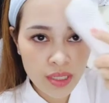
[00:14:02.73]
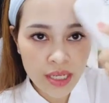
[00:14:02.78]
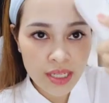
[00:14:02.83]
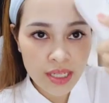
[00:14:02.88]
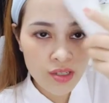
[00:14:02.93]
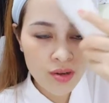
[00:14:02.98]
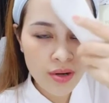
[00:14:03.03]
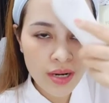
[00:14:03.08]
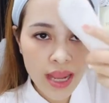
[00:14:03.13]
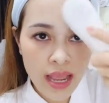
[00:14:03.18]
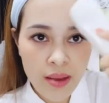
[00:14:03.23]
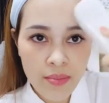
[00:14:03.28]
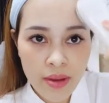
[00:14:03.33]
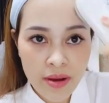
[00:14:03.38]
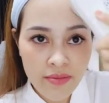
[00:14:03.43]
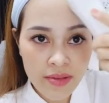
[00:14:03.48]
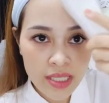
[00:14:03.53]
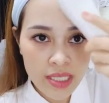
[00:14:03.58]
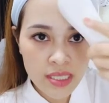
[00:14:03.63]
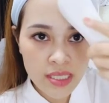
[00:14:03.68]
cái chỗ nào mà
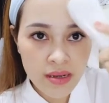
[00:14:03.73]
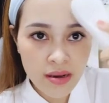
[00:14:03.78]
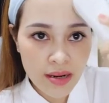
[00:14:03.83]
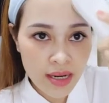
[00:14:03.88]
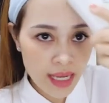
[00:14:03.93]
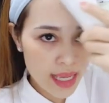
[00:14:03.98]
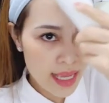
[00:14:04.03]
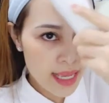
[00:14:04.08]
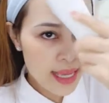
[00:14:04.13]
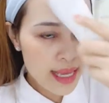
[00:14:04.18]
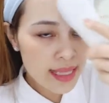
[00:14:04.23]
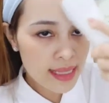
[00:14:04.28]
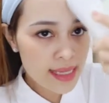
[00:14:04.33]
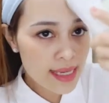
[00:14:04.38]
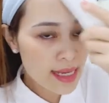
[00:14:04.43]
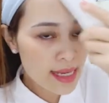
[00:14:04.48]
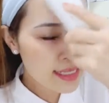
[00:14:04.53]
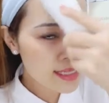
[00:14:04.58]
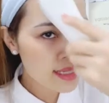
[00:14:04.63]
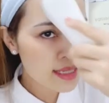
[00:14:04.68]
vẫn trơn ấy thì
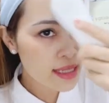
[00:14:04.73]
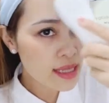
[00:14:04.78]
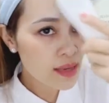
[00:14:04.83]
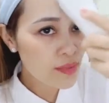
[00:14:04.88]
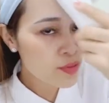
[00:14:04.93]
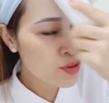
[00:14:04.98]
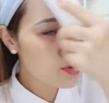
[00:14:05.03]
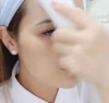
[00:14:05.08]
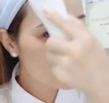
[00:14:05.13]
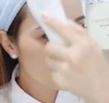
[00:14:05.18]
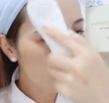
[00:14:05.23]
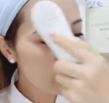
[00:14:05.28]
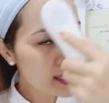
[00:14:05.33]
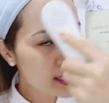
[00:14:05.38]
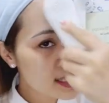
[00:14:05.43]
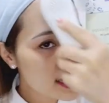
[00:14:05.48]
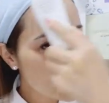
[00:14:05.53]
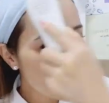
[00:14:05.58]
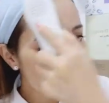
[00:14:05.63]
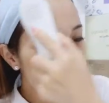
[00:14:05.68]
các chị tiếp tục các
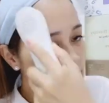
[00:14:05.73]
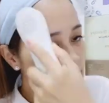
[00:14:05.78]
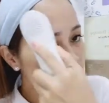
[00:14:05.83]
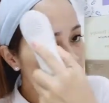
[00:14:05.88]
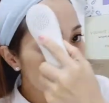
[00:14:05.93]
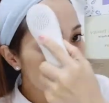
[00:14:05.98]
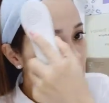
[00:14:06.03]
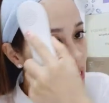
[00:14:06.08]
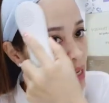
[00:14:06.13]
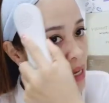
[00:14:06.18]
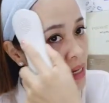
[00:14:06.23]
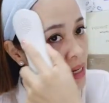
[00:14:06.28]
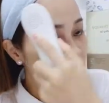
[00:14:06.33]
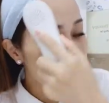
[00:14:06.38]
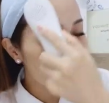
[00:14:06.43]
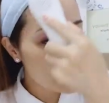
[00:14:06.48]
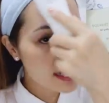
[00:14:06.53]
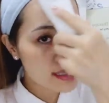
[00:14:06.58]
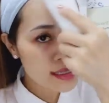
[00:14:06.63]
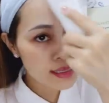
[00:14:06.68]
chị điện di đẩy
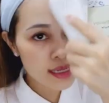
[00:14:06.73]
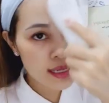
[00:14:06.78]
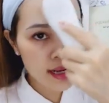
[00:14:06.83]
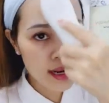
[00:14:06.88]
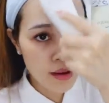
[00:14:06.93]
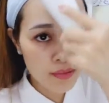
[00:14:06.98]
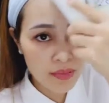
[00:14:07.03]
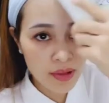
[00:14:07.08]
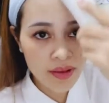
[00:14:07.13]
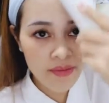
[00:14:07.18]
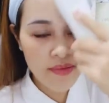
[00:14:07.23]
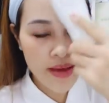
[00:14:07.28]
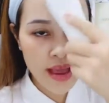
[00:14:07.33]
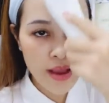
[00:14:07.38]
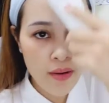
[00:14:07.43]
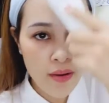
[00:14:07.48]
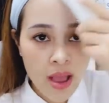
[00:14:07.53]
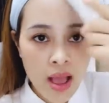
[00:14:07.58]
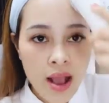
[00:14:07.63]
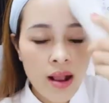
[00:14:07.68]
cái tinh chất nóng này vào
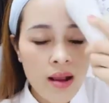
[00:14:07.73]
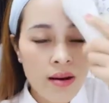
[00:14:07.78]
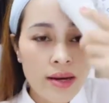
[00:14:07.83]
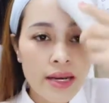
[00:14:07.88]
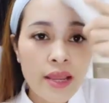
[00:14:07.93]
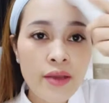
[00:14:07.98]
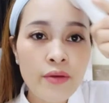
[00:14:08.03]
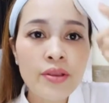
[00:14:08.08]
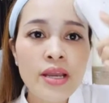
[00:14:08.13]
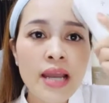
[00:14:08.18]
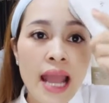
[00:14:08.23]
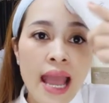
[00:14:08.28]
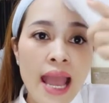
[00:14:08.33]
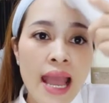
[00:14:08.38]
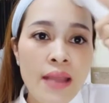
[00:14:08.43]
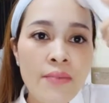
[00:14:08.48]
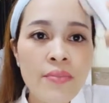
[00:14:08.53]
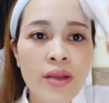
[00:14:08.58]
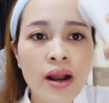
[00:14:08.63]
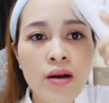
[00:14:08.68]
còn nếu như
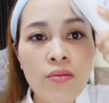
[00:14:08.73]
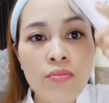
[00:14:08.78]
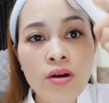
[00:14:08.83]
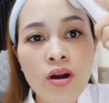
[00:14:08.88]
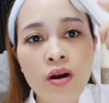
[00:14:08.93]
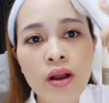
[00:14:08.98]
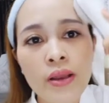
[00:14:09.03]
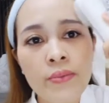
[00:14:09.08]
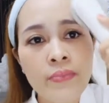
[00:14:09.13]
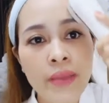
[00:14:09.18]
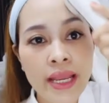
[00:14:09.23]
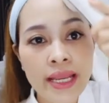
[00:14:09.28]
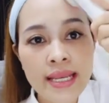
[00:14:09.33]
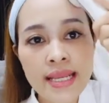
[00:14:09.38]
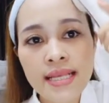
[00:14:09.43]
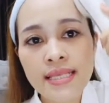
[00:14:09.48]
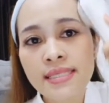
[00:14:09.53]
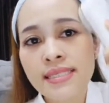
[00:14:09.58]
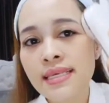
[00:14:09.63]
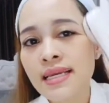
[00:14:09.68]
ai mà không có cái máy
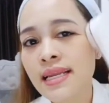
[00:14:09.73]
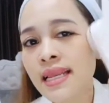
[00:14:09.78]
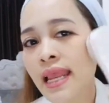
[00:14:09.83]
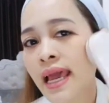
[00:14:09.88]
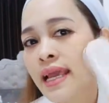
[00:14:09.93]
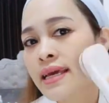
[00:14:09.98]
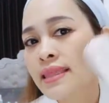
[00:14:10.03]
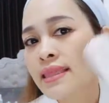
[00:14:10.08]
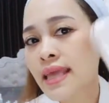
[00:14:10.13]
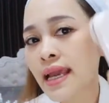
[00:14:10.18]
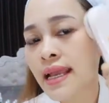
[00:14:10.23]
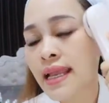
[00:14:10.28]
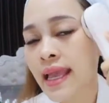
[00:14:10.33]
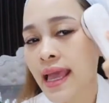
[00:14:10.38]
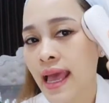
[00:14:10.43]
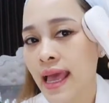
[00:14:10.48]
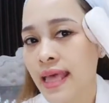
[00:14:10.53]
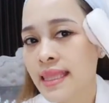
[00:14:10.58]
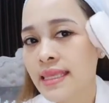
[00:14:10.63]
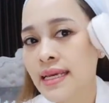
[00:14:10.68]
điện di này ở tại
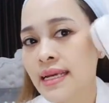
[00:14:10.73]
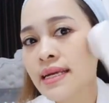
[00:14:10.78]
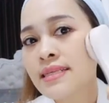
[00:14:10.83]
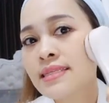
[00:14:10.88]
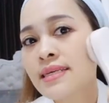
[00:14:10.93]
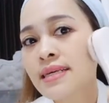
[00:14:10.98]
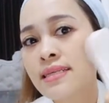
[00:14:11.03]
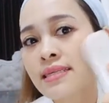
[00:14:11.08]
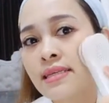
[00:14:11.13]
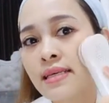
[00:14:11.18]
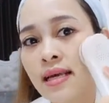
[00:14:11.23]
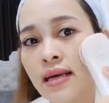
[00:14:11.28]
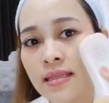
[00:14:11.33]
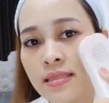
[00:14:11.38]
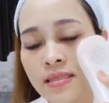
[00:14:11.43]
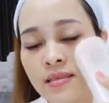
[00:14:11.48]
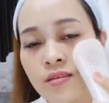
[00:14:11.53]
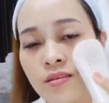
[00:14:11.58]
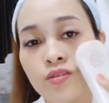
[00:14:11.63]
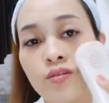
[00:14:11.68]
nhà thì các chị chỉ cần
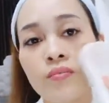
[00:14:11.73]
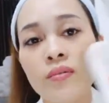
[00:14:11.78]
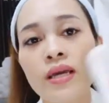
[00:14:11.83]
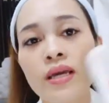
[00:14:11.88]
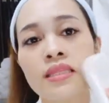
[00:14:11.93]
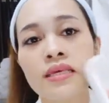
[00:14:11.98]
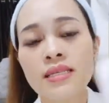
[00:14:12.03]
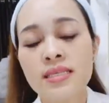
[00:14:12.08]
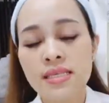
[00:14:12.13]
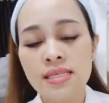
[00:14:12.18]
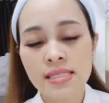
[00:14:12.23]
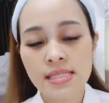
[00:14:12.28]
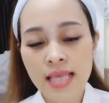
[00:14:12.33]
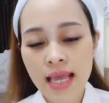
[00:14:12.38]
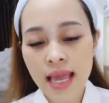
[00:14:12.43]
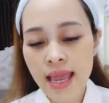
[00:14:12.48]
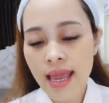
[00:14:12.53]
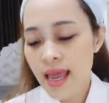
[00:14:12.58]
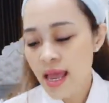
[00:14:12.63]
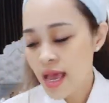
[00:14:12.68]
sử dụng cái tinh chất C
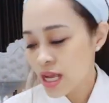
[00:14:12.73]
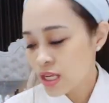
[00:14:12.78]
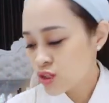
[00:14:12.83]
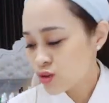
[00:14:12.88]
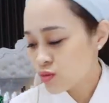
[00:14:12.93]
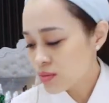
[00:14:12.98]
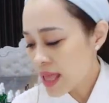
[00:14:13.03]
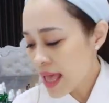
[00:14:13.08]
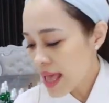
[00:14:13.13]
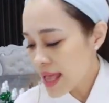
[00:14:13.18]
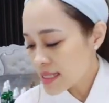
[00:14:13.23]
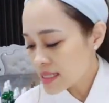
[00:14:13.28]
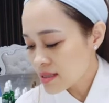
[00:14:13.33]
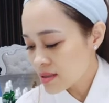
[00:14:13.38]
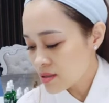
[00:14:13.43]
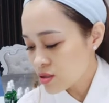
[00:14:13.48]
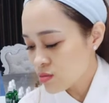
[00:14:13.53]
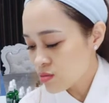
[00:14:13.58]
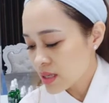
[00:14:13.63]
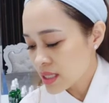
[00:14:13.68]
chúng ta sử
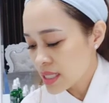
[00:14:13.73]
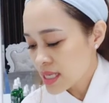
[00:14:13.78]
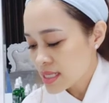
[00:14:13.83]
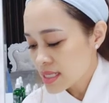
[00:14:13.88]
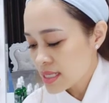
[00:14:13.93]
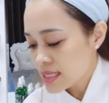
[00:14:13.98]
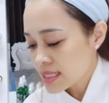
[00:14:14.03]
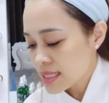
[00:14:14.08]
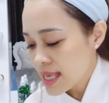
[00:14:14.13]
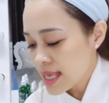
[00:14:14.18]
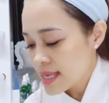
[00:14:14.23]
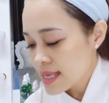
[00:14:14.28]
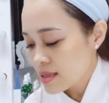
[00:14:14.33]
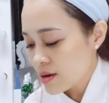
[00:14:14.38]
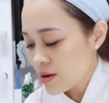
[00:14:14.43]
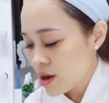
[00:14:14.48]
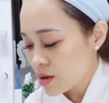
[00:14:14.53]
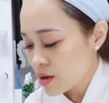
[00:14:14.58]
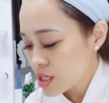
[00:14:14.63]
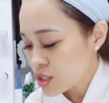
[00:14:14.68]
dụng cái tinh chất C
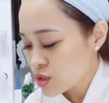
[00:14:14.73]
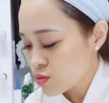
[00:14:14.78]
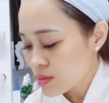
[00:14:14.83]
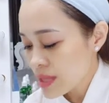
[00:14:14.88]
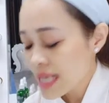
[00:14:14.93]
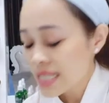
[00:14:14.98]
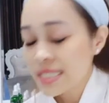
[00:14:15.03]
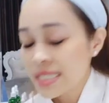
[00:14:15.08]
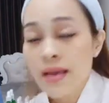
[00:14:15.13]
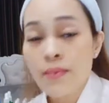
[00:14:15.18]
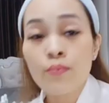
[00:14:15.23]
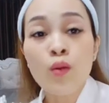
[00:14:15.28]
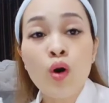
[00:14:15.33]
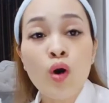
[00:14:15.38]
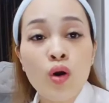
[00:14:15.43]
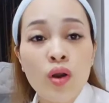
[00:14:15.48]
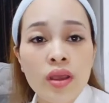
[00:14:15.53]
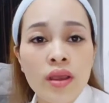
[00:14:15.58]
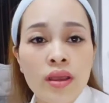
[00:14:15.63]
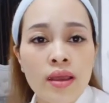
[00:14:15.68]
sau đó thì chúng ta sẽ
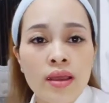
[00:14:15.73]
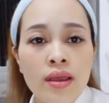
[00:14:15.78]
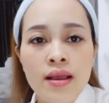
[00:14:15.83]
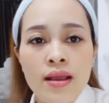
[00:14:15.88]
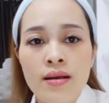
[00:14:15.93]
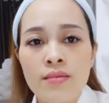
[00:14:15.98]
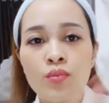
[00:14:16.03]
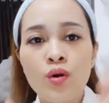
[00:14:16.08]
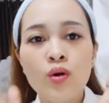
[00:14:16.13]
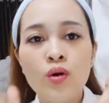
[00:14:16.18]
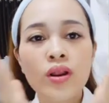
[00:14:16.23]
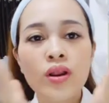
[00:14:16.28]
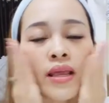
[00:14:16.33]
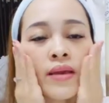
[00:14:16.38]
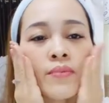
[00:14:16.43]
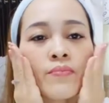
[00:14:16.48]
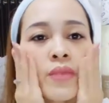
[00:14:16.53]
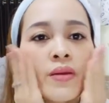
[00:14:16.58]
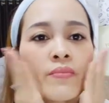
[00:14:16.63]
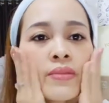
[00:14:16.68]
bôi bôi
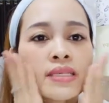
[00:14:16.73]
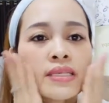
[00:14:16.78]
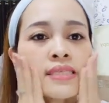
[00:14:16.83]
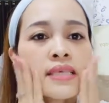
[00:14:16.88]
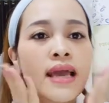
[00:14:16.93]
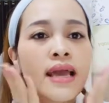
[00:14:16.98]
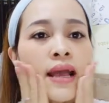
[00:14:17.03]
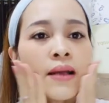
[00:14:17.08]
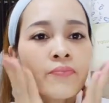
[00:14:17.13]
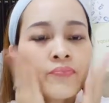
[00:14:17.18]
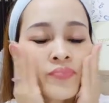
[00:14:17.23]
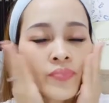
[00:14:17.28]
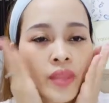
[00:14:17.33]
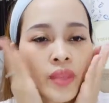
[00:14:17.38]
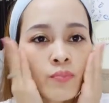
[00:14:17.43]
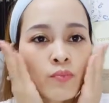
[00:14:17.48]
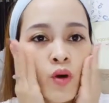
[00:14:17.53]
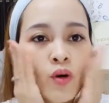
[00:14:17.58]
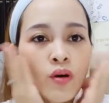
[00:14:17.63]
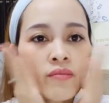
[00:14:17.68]
lên bề mặt da
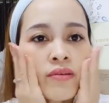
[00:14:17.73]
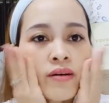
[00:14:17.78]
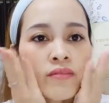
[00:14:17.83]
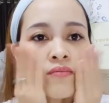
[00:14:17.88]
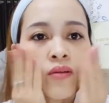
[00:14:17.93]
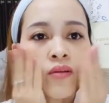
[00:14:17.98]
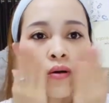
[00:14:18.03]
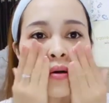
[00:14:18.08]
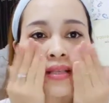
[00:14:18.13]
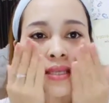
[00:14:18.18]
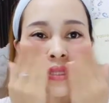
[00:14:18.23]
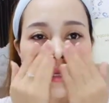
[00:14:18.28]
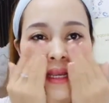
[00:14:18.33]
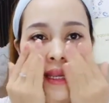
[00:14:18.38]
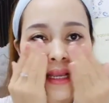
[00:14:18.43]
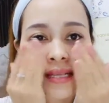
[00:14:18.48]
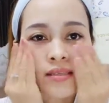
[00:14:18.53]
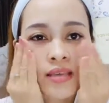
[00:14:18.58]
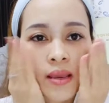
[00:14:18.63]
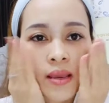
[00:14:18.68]
bôi và vỗ như thế
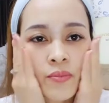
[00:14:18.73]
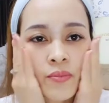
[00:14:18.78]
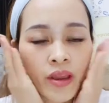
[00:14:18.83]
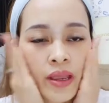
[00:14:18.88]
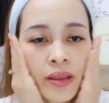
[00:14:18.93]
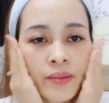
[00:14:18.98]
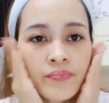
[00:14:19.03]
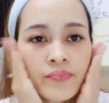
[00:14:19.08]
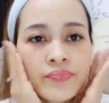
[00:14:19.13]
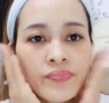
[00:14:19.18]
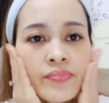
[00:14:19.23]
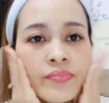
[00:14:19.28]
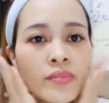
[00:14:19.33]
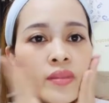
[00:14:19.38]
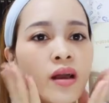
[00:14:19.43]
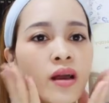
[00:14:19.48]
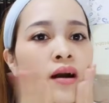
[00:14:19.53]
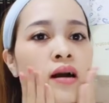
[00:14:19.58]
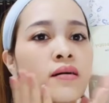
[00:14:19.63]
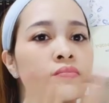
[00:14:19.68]
này cho em ấy
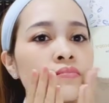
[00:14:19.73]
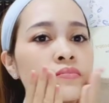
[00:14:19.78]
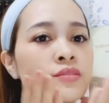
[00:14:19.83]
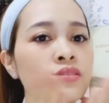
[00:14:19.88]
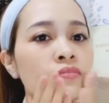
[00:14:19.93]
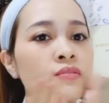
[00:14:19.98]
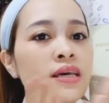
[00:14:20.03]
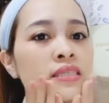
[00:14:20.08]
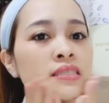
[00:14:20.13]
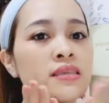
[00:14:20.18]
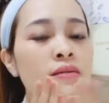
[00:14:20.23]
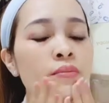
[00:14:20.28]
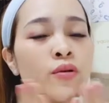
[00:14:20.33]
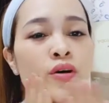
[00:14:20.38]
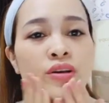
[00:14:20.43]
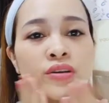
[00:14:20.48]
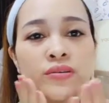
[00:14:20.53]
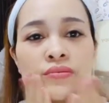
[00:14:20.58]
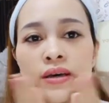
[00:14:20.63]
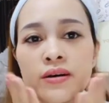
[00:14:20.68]
đó chúng ta sẽ
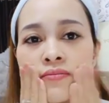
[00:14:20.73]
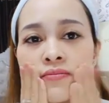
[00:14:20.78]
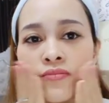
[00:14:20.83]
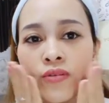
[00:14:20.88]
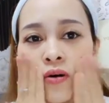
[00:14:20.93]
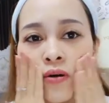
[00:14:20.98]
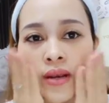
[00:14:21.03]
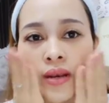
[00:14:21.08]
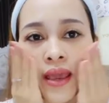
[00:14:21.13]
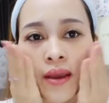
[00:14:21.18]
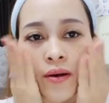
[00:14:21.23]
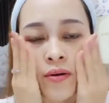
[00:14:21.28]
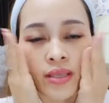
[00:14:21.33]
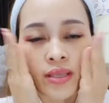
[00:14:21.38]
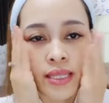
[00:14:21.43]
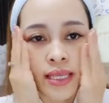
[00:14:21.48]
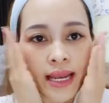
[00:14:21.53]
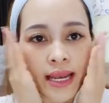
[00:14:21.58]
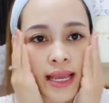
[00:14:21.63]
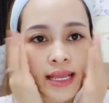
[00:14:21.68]
bôi chúng ta vỗ đều như
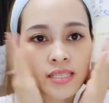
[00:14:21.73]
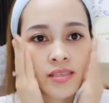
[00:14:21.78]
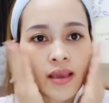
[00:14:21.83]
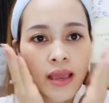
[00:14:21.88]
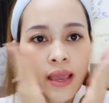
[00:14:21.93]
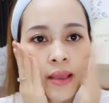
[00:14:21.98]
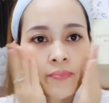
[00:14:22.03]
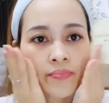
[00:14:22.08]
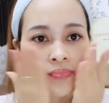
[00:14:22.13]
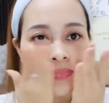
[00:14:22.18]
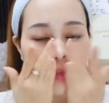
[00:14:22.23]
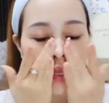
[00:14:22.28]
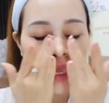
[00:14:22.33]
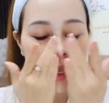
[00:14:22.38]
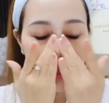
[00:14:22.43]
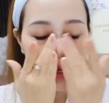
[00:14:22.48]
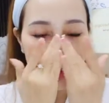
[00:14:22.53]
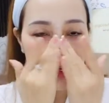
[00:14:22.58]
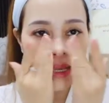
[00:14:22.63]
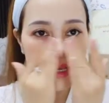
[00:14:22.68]
thế này cho em
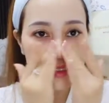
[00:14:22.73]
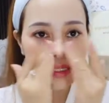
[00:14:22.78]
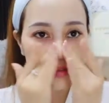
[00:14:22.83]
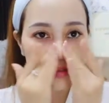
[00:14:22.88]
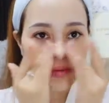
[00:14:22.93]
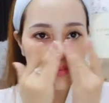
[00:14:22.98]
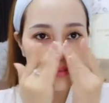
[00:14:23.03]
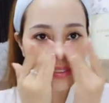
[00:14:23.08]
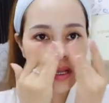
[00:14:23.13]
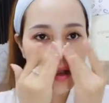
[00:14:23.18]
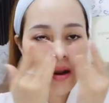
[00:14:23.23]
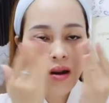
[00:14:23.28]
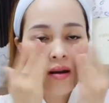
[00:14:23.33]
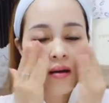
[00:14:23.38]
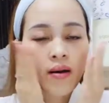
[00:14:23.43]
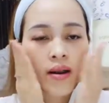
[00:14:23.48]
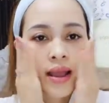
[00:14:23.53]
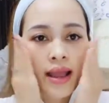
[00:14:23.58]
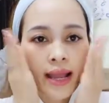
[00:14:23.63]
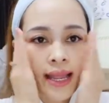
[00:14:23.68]
để giúp cho
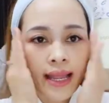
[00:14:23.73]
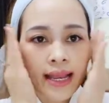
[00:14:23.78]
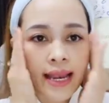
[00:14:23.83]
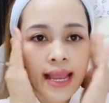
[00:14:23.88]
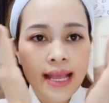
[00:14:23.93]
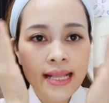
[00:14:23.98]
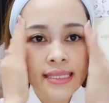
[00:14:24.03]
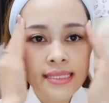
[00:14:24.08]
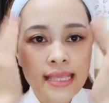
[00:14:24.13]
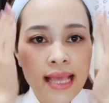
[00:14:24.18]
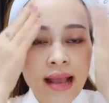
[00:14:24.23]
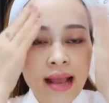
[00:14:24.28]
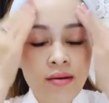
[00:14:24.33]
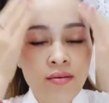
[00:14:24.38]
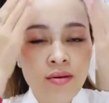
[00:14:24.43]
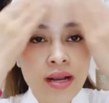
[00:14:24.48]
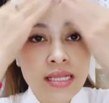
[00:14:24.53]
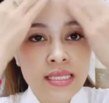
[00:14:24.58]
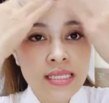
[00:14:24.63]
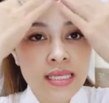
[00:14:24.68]
cái làn da của
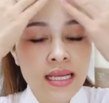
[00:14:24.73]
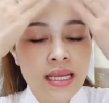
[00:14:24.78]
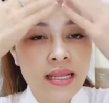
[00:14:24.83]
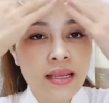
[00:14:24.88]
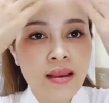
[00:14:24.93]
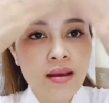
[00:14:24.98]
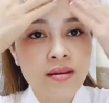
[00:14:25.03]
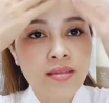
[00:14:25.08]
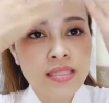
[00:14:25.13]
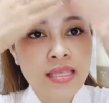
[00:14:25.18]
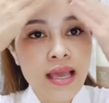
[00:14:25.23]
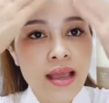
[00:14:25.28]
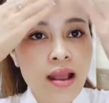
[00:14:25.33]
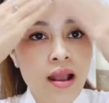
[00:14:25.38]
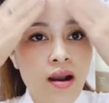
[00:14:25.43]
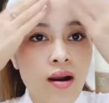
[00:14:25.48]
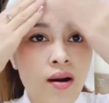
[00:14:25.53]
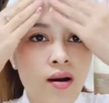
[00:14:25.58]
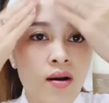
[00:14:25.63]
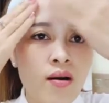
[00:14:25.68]
các chị nó sẽ
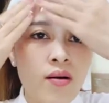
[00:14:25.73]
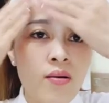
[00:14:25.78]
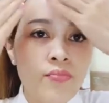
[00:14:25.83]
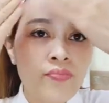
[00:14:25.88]
có